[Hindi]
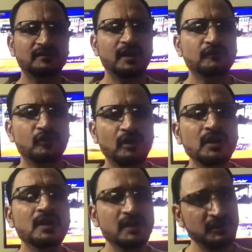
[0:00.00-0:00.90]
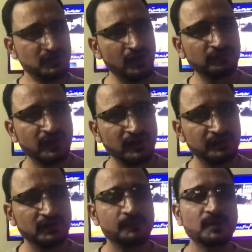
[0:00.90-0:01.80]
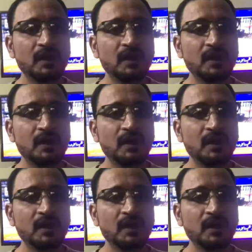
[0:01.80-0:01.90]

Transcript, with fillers: हज़ार फ़ौरन ट्रांसफ़र कर देते हैं